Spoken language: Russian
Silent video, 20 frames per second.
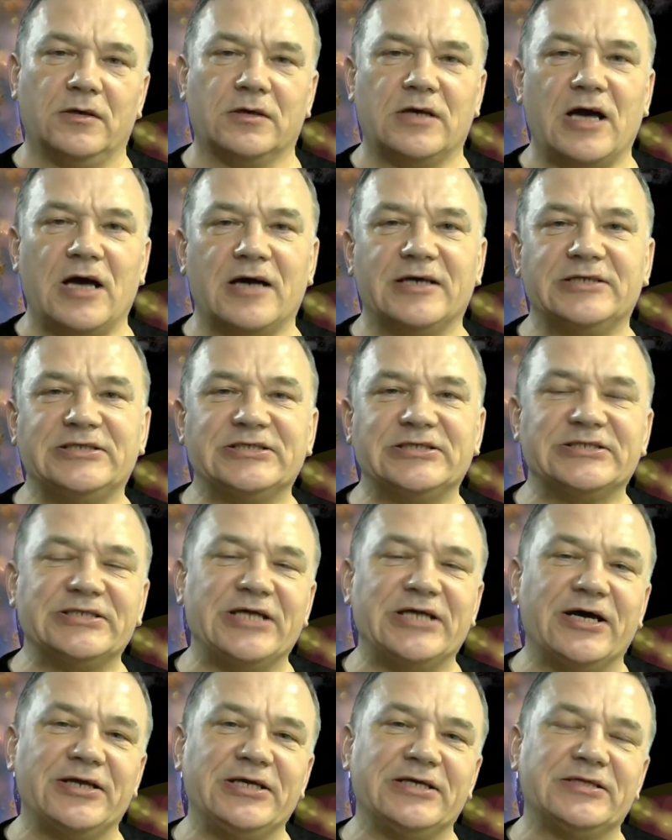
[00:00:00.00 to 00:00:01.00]
Как эти
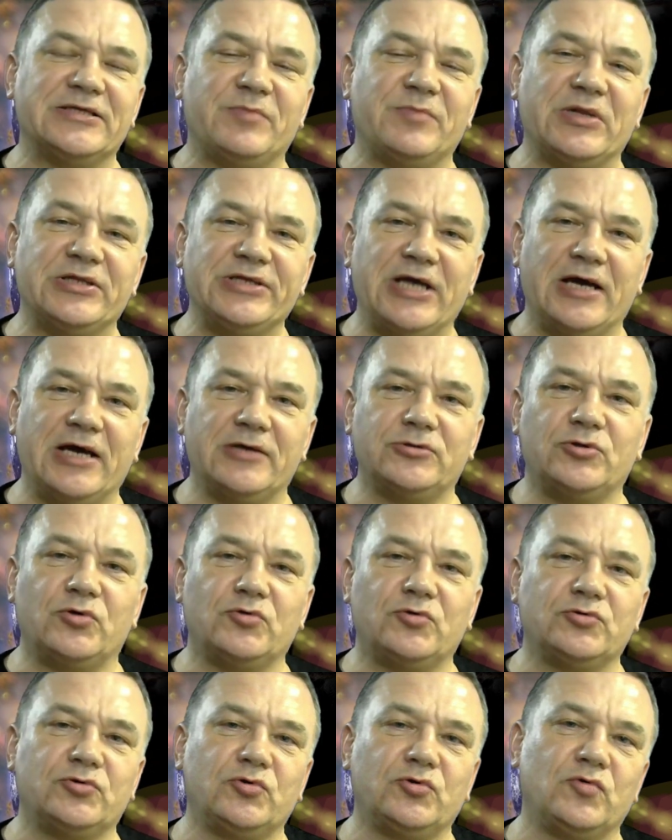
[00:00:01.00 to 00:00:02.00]
знания дополняют
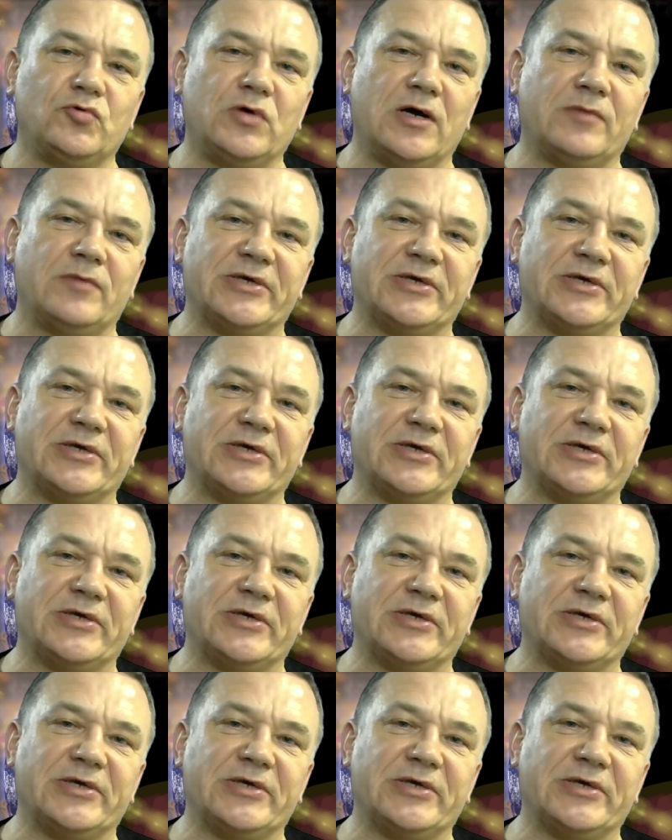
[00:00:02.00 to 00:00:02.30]
друг друга,